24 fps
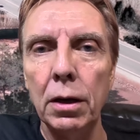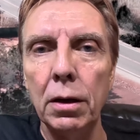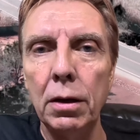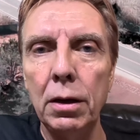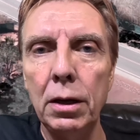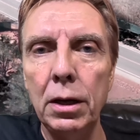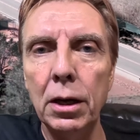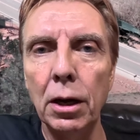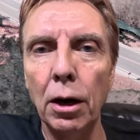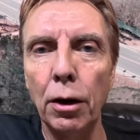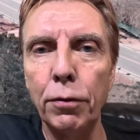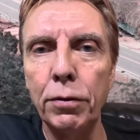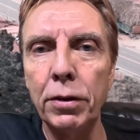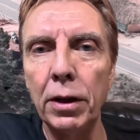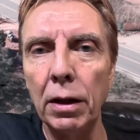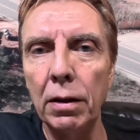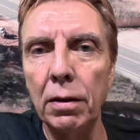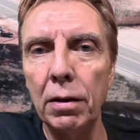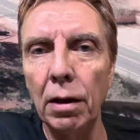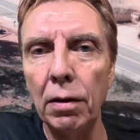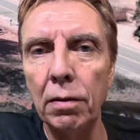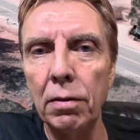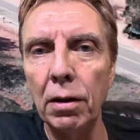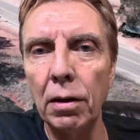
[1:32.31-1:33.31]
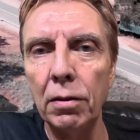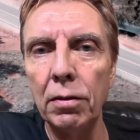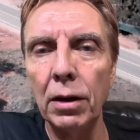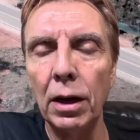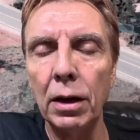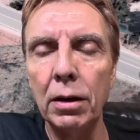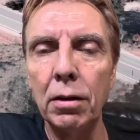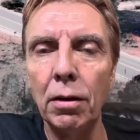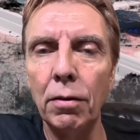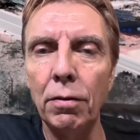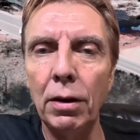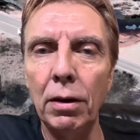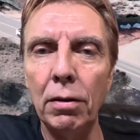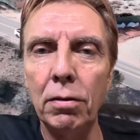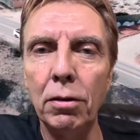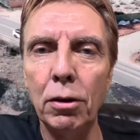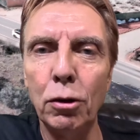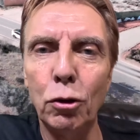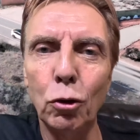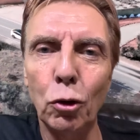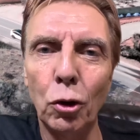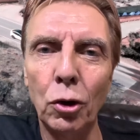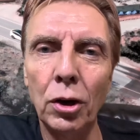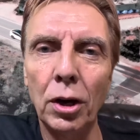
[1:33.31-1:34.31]
die auf der Tester-Seite
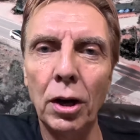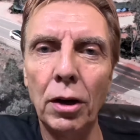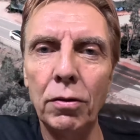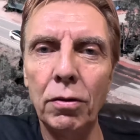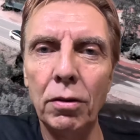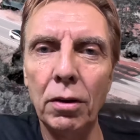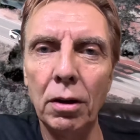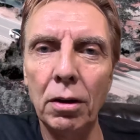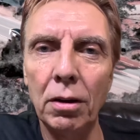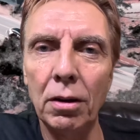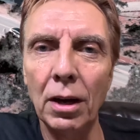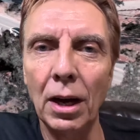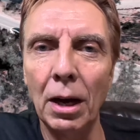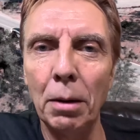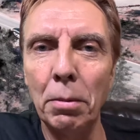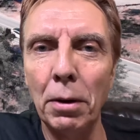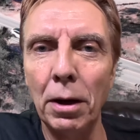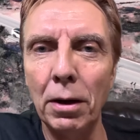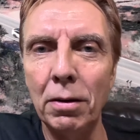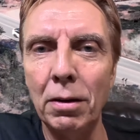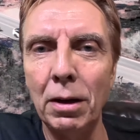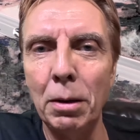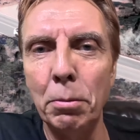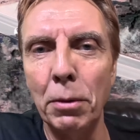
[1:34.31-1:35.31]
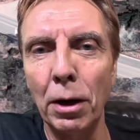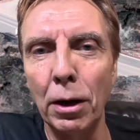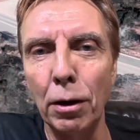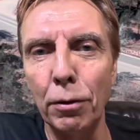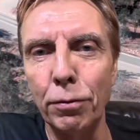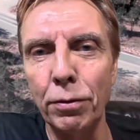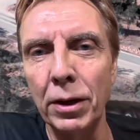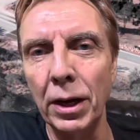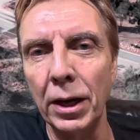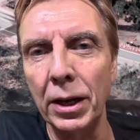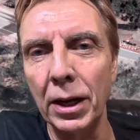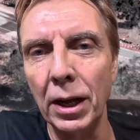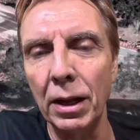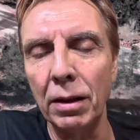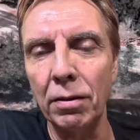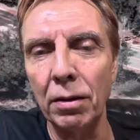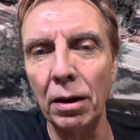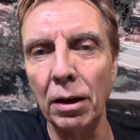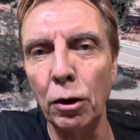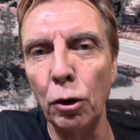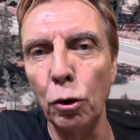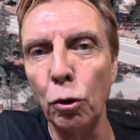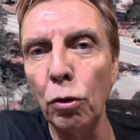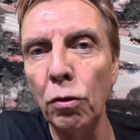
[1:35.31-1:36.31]
wesentlich teurer sind, aber die man auf der anderen
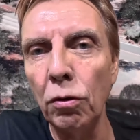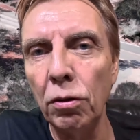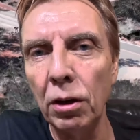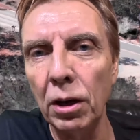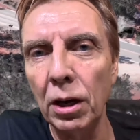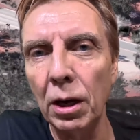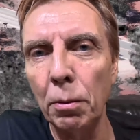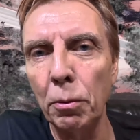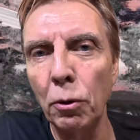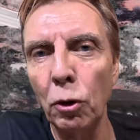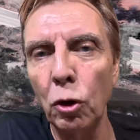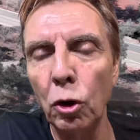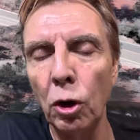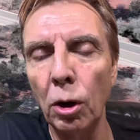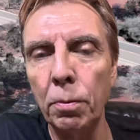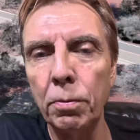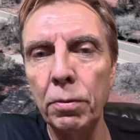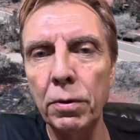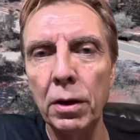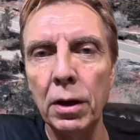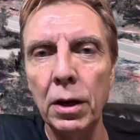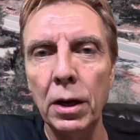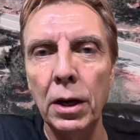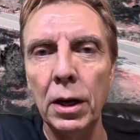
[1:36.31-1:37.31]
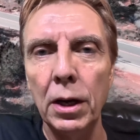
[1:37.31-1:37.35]
Seite günstiger bekommt.